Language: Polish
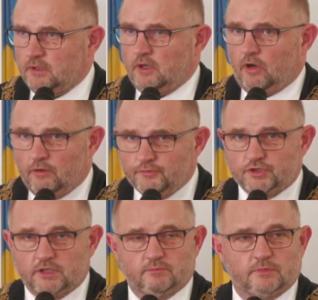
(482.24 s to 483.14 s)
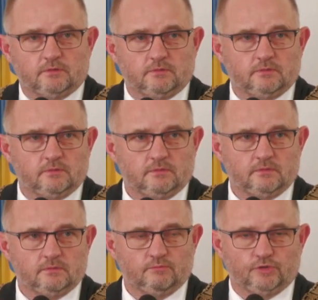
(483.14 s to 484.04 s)
Owszem,
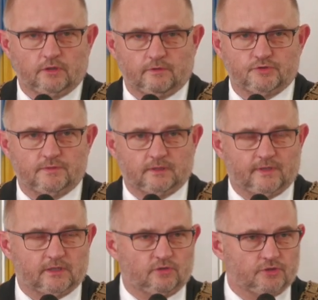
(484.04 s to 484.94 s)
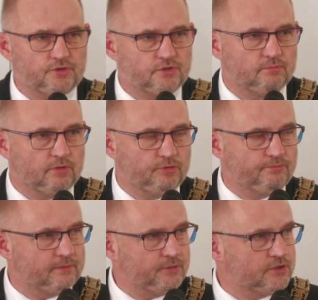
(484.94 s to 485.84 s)
budował świat wartości, bo był
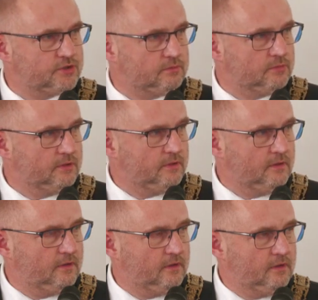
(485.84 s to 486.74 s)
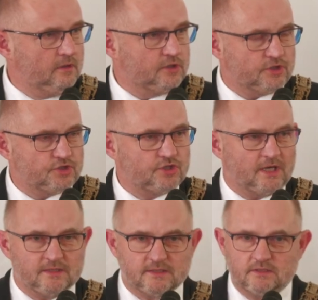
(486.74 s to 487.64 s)
papieżem
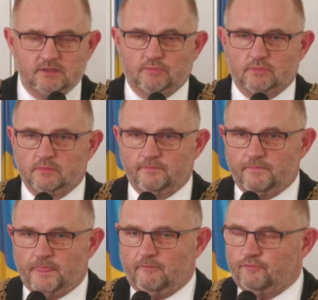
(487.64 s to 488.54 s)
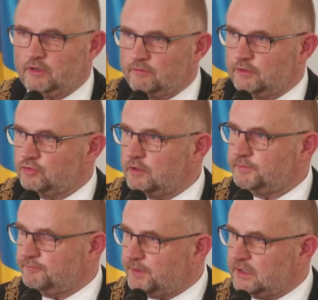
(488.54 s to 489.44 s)
chrześcijańskim, Wołał w
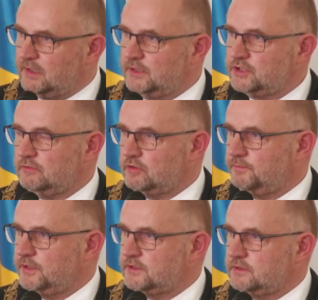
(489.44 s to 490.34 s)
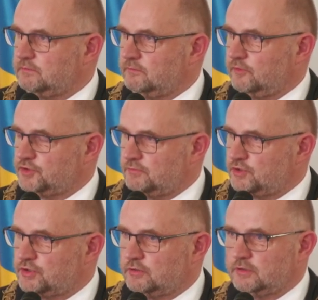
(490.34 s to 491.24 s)
Europie, w Parlamencie Europejskim w
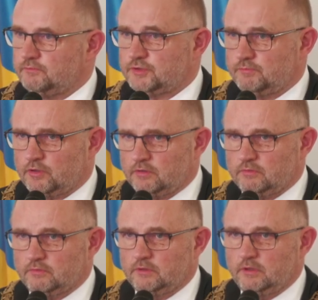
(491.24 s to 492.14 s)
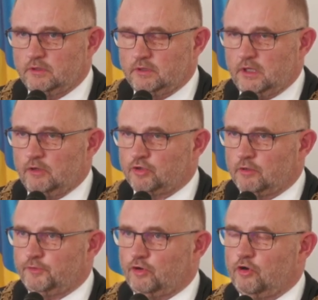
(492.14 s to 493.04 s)
1988 roku
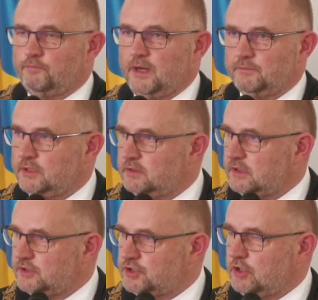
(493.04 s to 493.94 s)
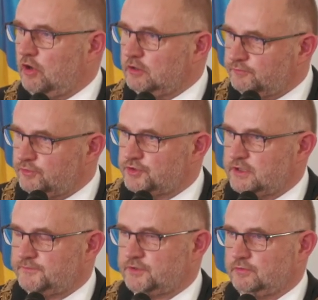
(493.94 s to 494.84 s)
Europo, opamiętaj się, otwórz na
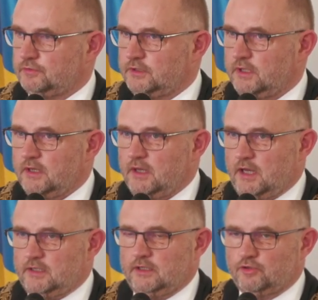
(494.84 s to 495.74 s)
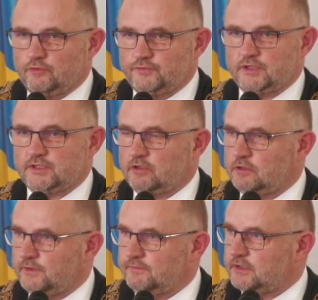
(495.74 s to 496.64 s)
wschód, ale również
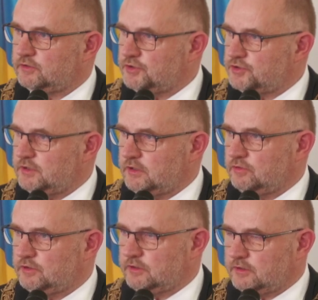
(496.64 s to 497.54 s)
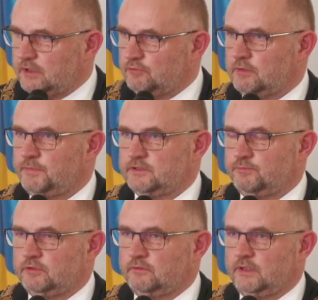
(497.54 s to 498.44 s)
zachowaj wartości, na których Europa jest
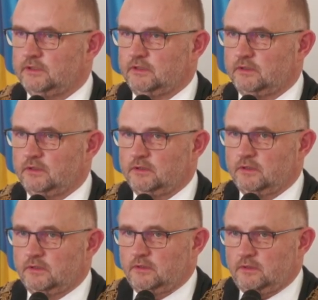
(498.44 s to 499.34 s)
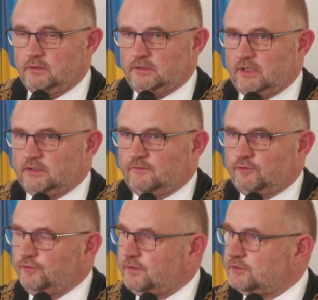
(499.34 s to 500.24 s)
budowana. Ta
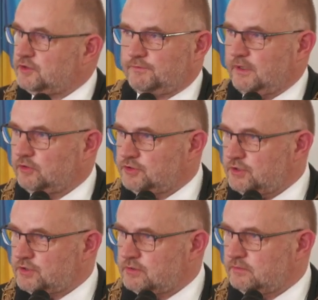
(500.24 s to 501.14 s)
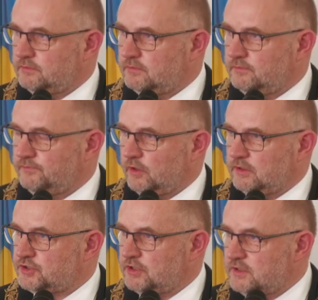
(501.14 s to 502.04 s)
dyskusja trwa do dziś.
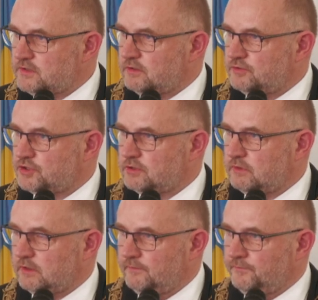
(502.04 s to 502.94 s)
Ona się nie skończyła.